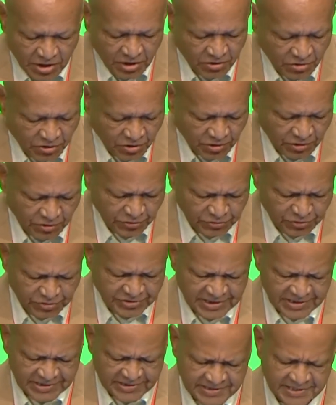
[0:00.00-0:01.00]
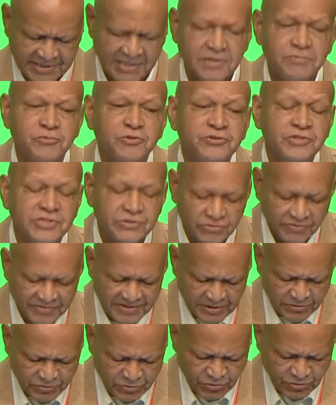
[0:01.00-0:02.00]
lors de cette cérémonie
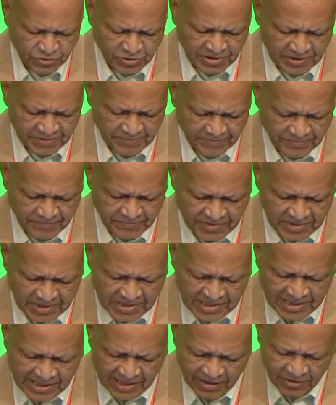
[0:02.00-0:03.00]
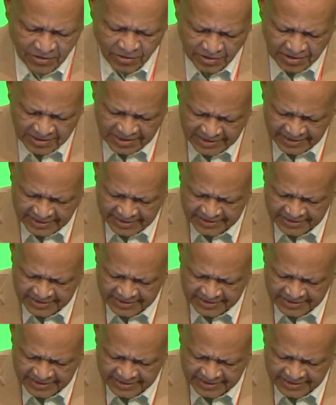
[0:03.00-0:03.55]
d'ouverture, alors qu'il